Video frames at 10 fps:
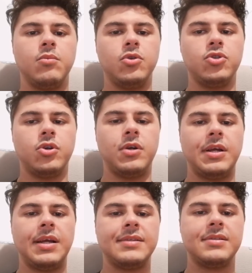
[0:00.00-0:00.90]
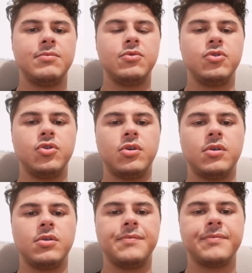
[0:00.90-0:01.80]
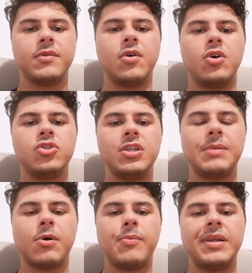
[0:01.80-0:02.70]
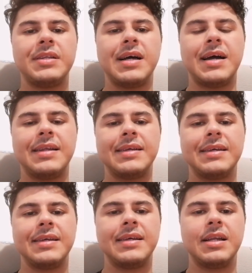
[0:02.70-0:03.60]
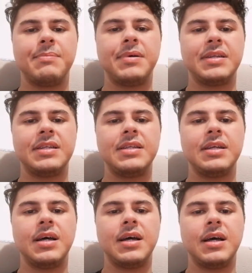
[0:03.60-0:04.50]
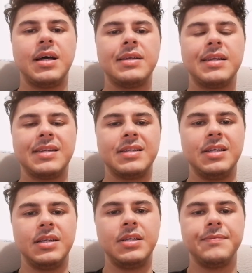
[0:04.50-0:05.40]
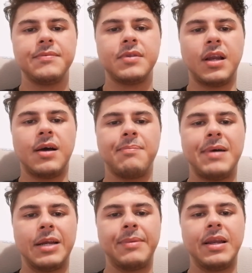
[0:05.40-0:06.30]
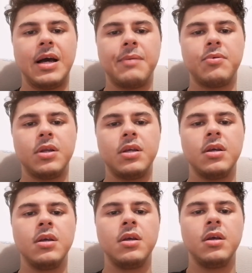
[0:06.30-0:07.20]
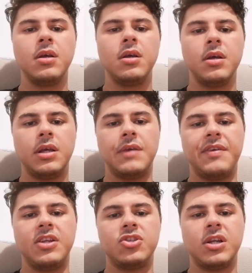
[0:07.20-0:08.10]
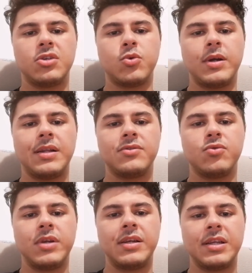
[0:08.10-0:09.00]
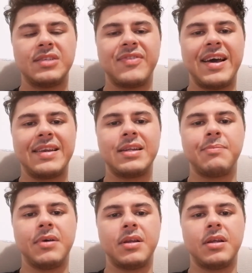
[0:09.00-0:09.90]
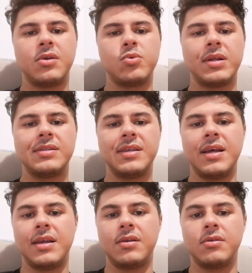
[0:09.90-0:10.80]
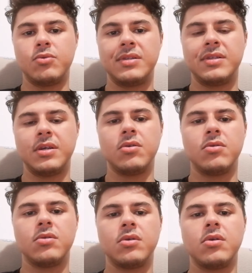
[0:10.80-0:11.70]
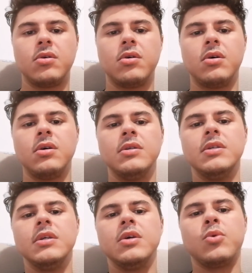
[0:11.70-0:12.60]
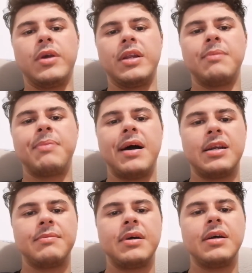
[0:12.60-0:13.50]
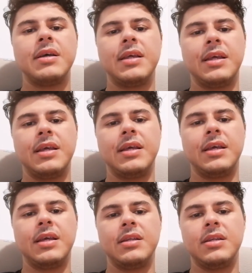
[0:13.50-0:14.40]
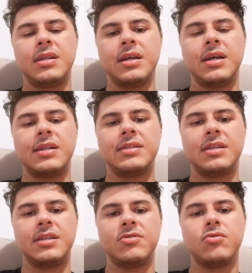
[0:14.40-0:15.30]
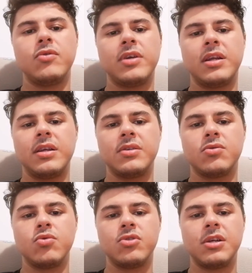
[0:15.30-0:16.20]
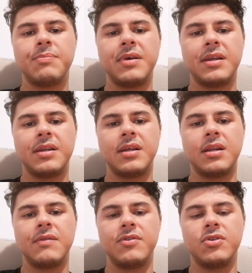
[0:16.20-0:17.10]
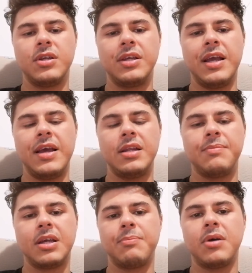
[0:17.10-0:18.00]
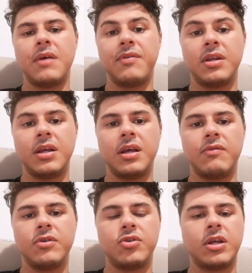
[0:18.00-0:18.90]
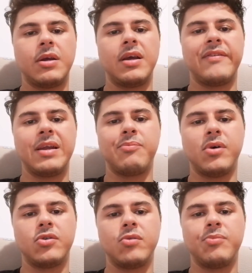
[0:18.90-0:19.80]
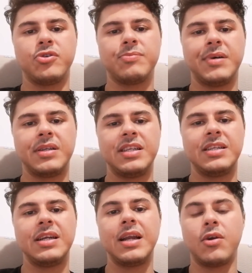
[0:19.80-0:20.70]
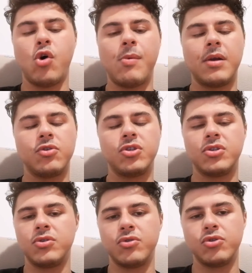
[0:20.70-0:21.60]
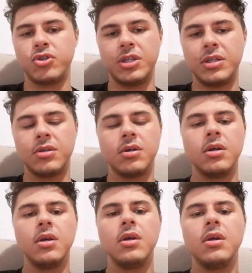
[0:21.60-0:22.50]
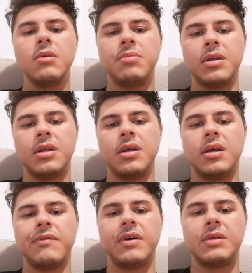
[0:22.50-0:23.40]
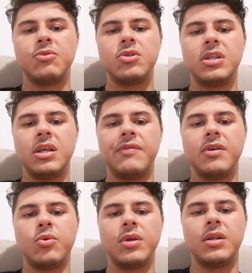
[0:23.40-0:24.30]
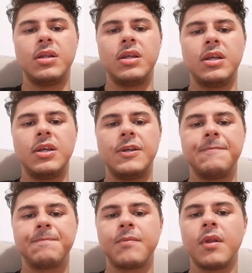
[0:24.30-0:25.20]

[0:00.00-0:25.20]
Buongiorno ragazzi, buongiorno. Oggi andiamo a commentare la partita al Tardini tra Parma e Napoli che vince la squadra azzurra in trasferta per 2-0 contro quelli del Parma e niente ragazzi, innanzitutto chiedere scusa per il video di ieri perché poi alla fine avevo detto che avrei provato il post partita della Roma, non ci sono riuscito per vari motivi, quindi